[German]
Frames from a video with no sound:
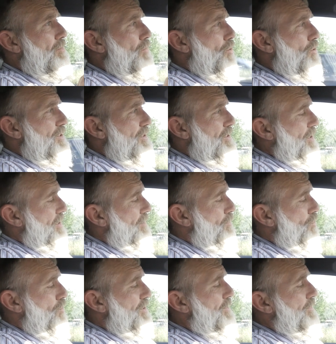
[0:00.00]
Modes,
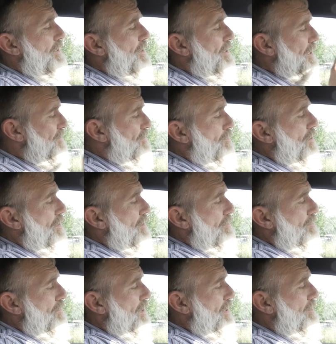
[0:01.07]
Modes finden, also
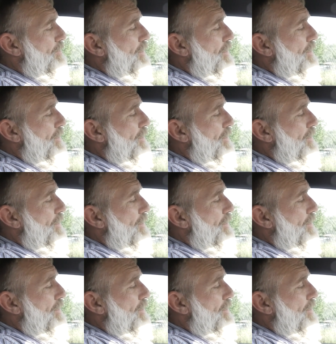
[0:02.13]
äh,